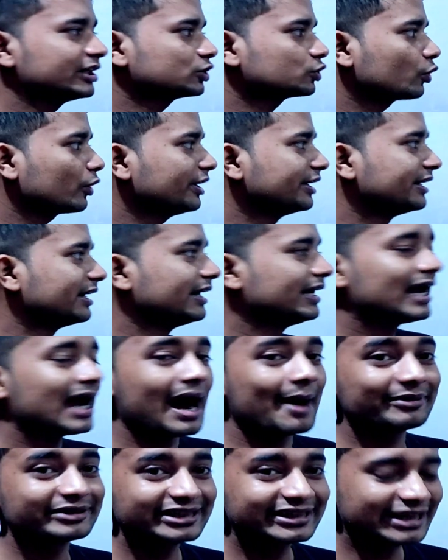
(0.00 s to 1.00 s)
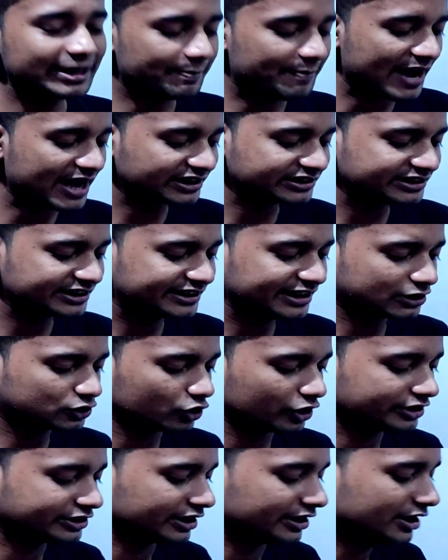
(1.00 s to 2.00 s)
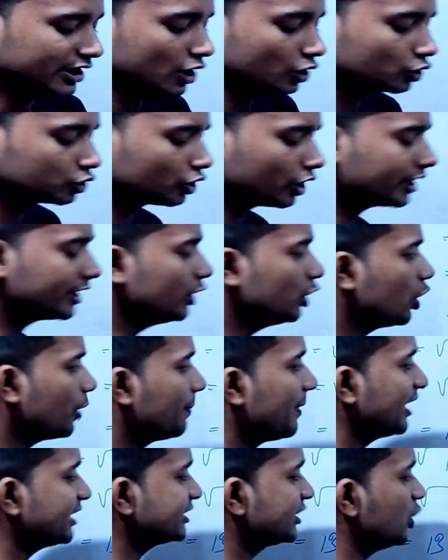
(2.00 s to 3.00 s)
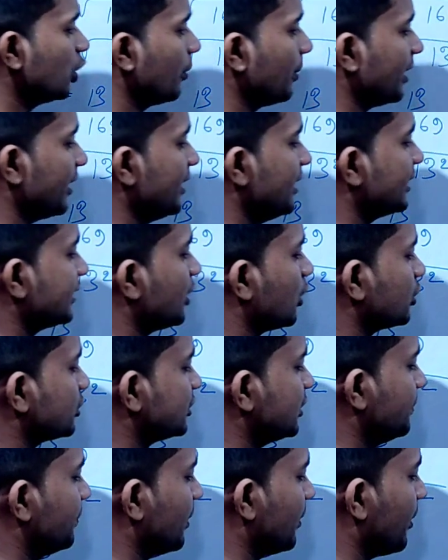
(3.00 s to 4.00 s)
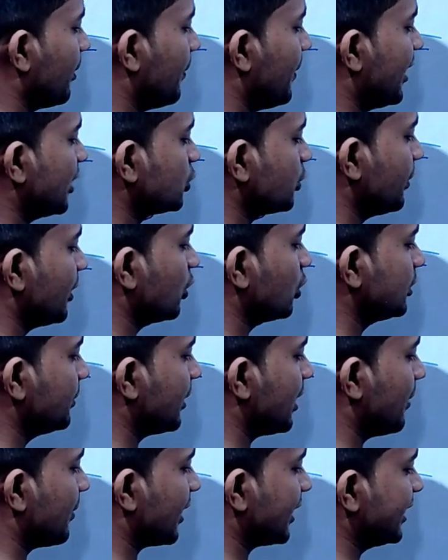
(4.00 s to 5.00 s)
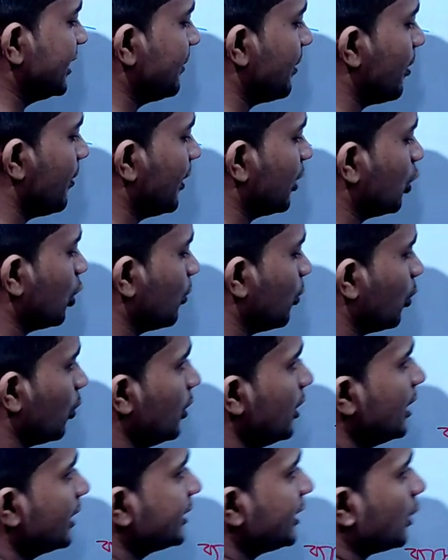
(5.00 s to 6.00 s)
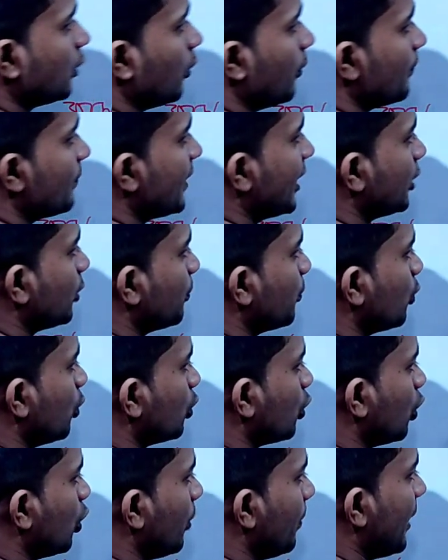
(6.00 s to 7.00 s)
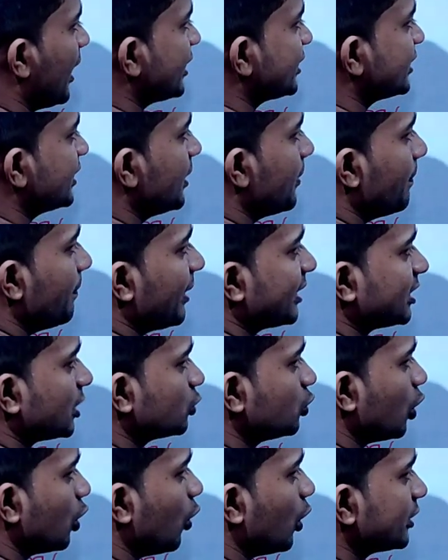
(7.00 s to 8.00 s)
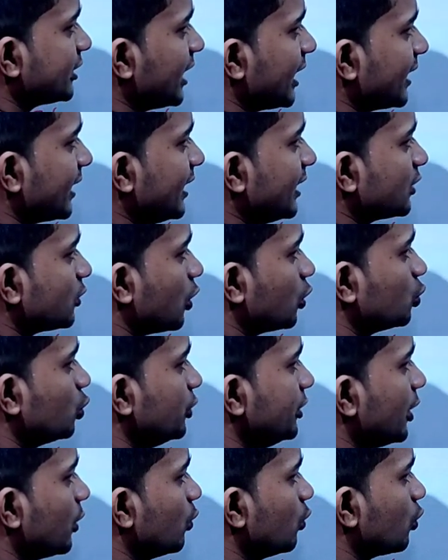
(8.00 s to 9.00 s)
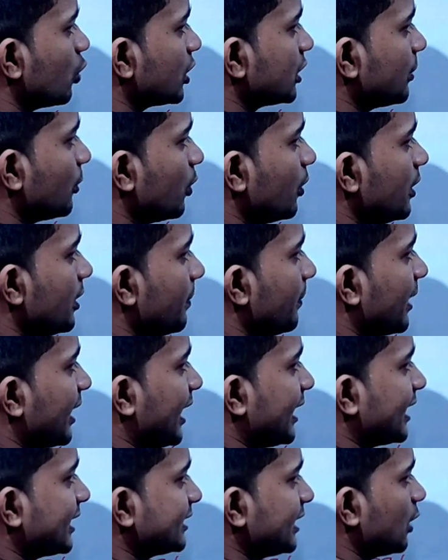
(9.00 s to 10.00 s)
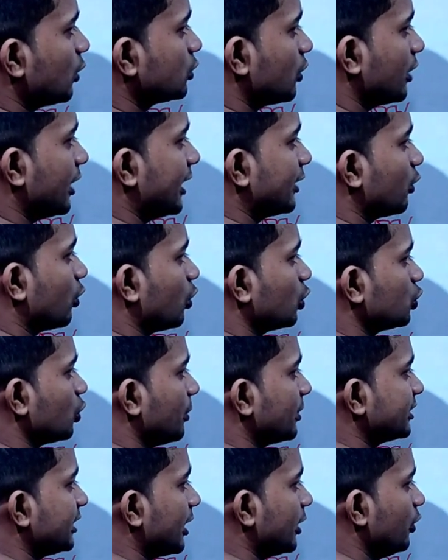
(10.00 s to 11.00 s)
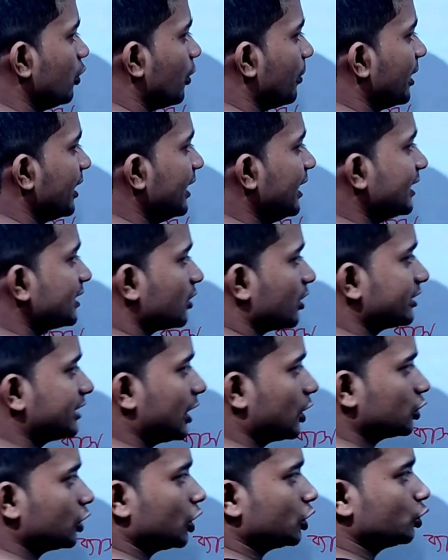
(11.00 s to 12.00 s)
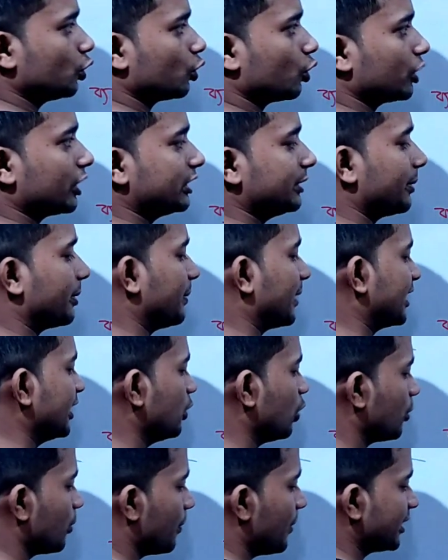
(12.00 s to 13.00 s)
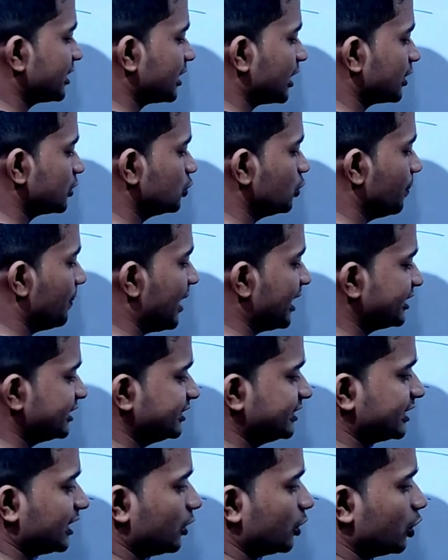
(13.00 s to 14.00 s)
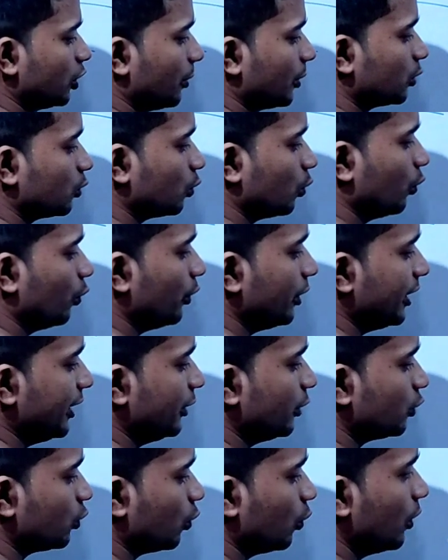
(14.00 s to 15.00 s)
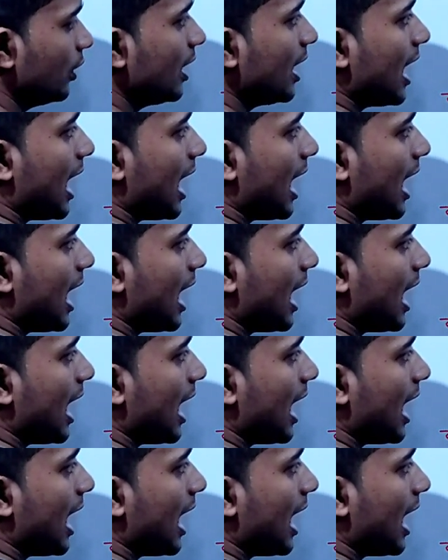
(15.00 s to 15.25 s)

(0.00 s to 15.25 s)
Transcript: জিজ্ঞেস করেনি আমাদের কি ব্যাস জিজ্ঞেস করেছে সুতরাং নির্ণয় ব্যাস কী হবে দেখো সিম্পলভাবে ব্যাসও বের করতে পারি আমরা কীভাবে বের করবো দেখো এটা পুরোটা হলো ব্যাস ব্যাসার্ধ হলো অর্ধেক তাহলে দুই দিয়ে গুণ করে দেবো মানে এটা তেরো তাহলে এটাও কত হবে তেরোই হবে তাহলে তেরো তেরো যোগ করে দিতে পারি বা কী করবো ব্যাসার্ধ ব্যাস ইজিক্যাল কী হবে টু ইন্টু